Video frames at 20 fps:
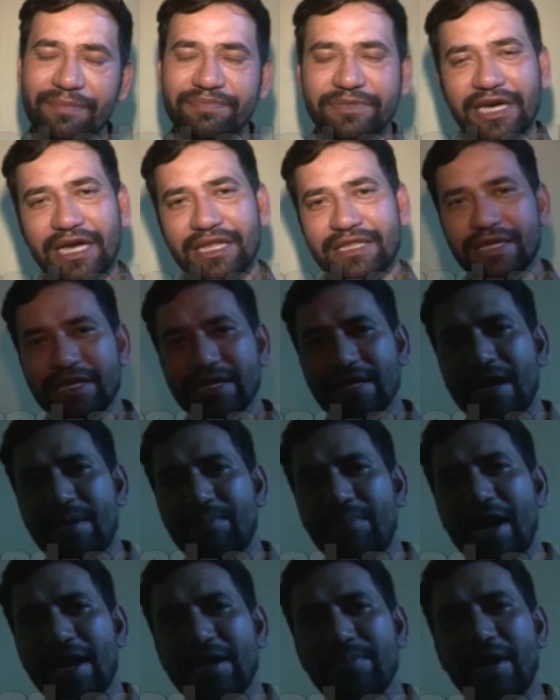आप चाहते हैं कि
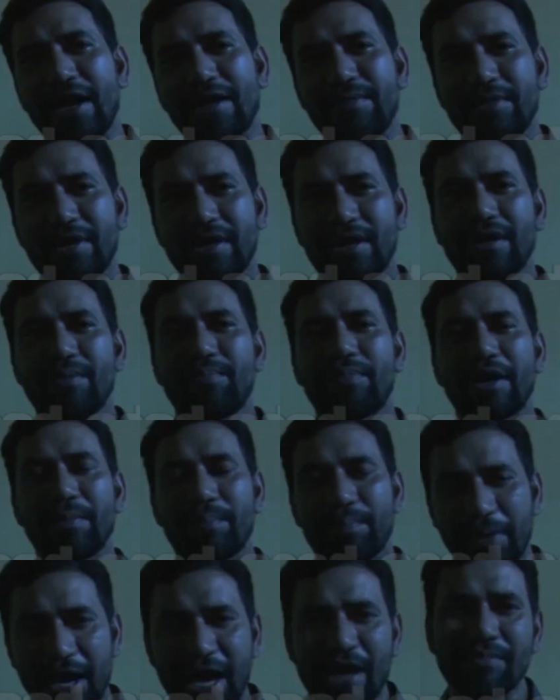आप भाई भाई में
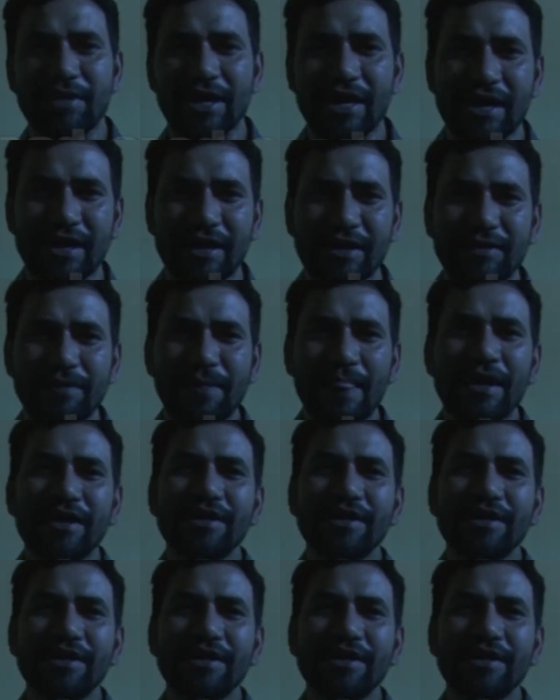प्यार बना रहे